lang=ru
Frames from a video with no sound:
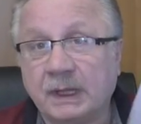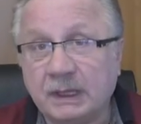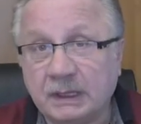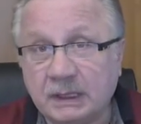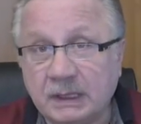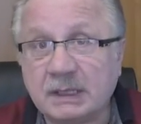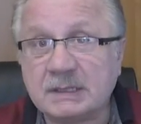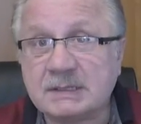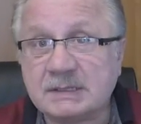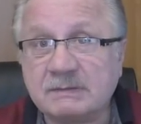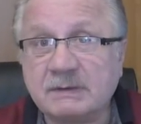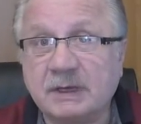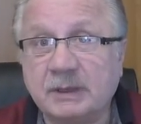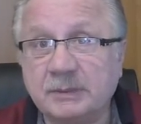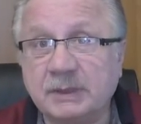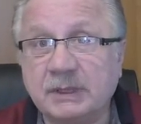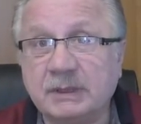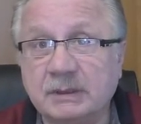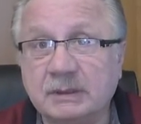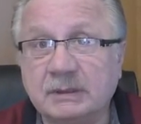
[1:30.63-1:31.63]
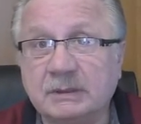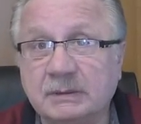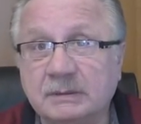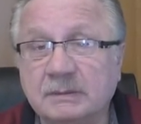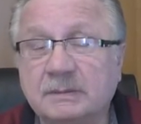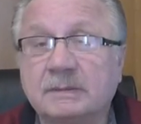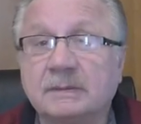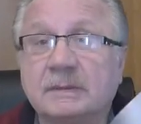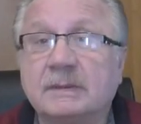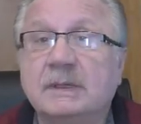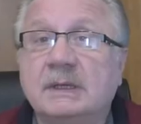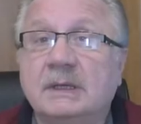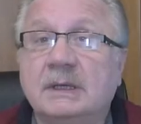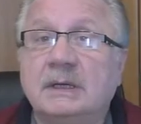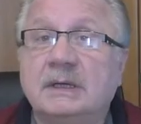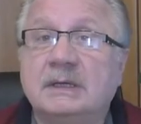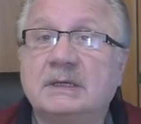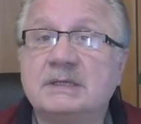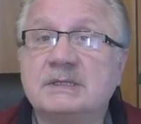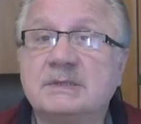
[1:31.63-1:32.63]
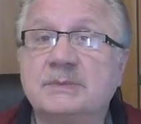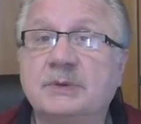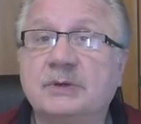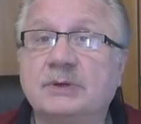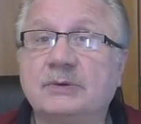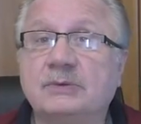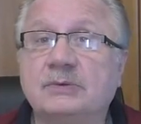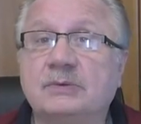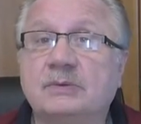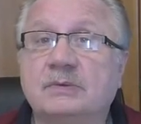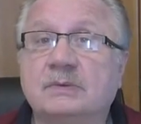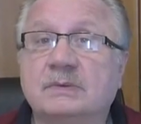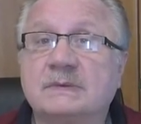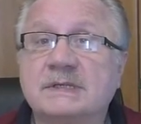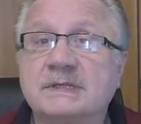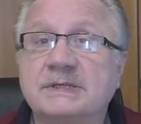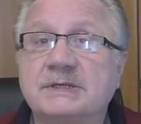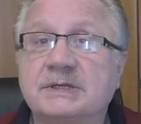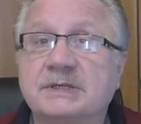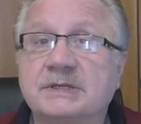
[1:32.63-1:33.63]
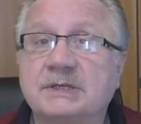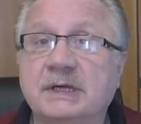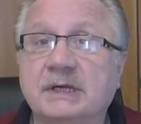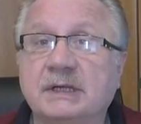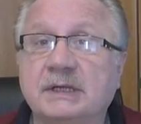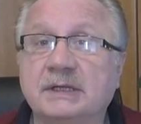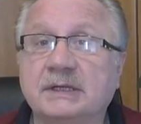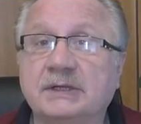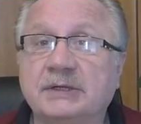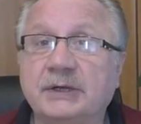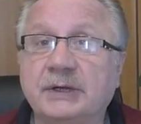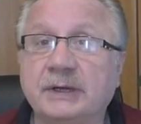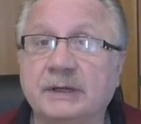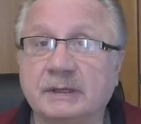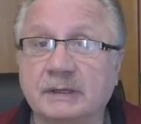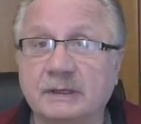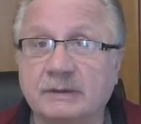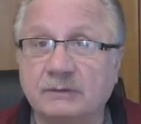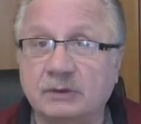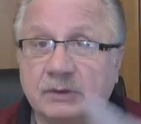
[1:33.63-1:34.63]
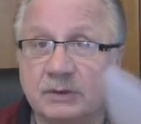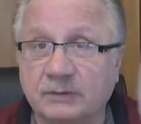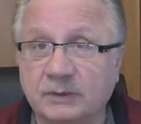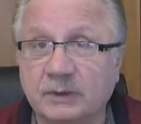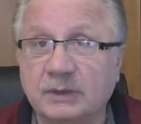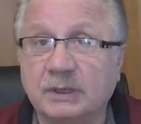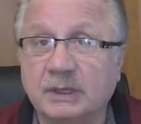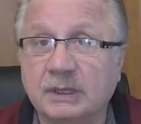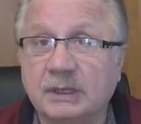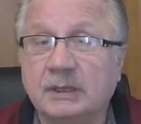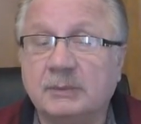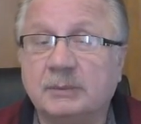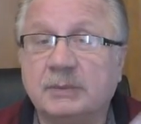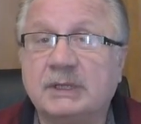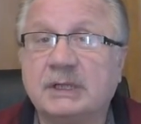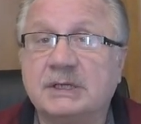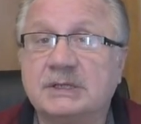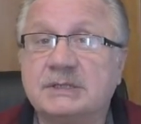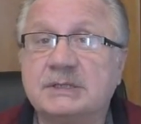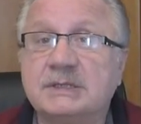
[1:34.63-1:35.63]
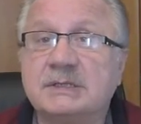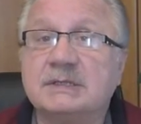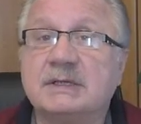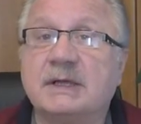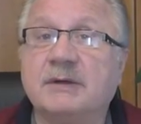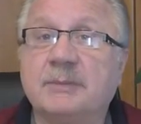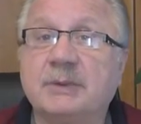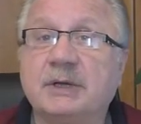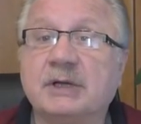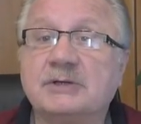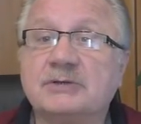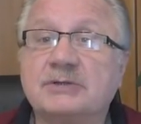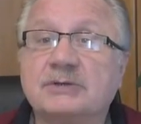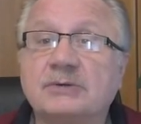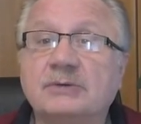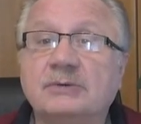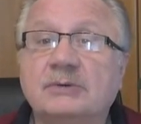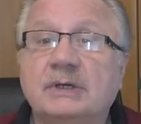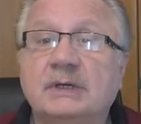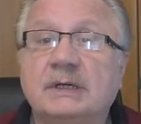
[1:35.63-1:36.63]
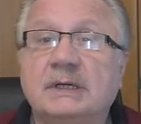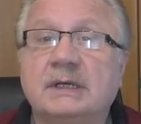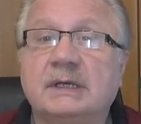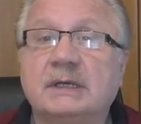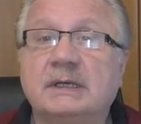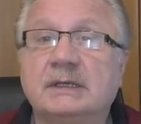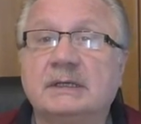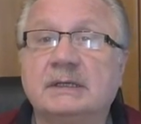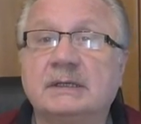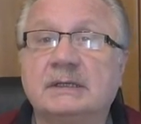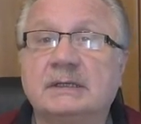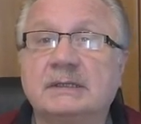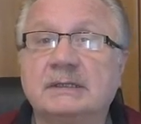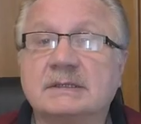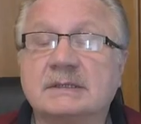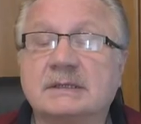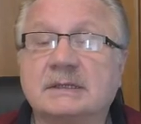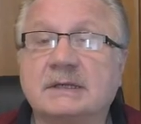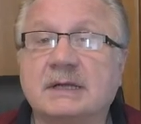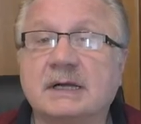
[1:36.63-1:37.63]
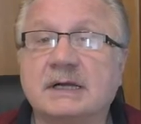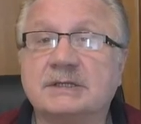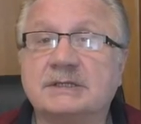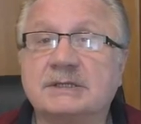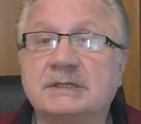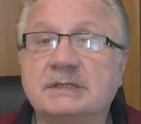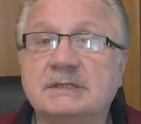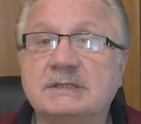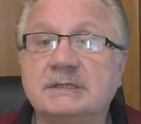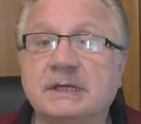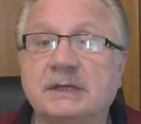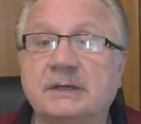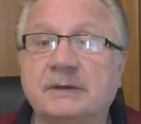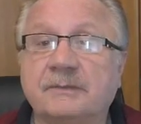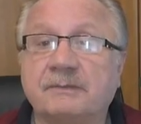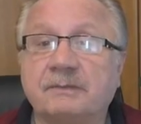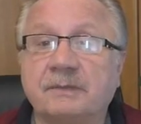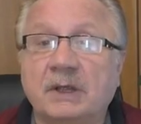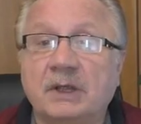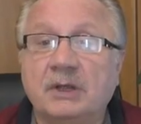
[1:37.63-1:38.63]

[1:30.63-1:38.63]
Я с вами разберу содержание тренинга, вот вы подождите, я прочту э, каждый день.